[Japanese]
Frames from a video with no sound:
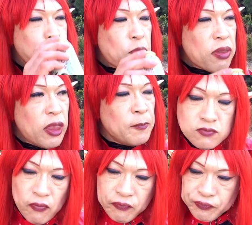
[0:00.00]
ま
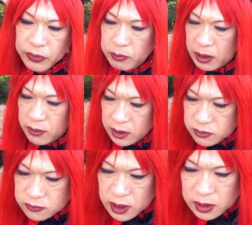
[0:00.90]
あ、悪
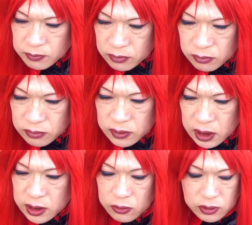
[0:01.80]
くは
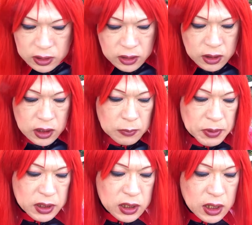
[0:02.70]
ないけどねやっ
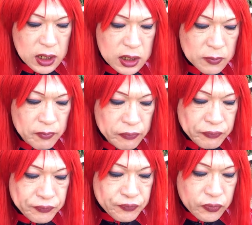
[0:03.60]
ぱり一回
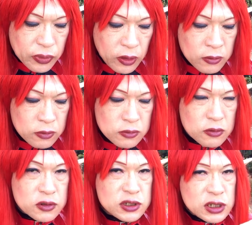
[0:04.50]
こ
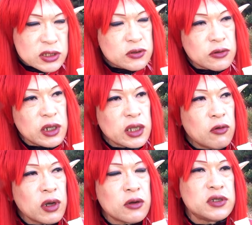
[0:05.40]
のチーズを入れた
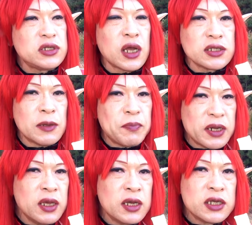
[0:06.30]
方が口の中さっぱ
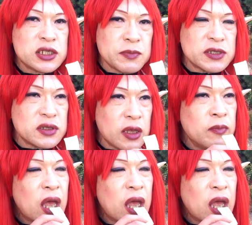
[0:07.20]
りしますね